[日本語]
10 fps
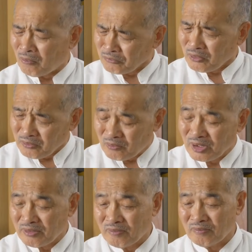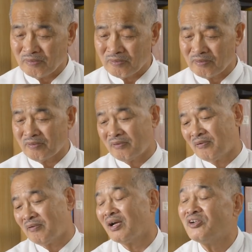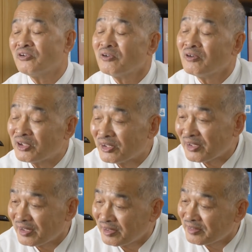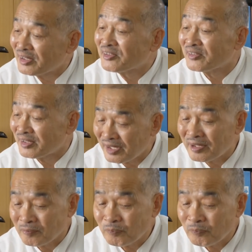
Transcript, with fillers: 本当にこれの練習において大変ですね。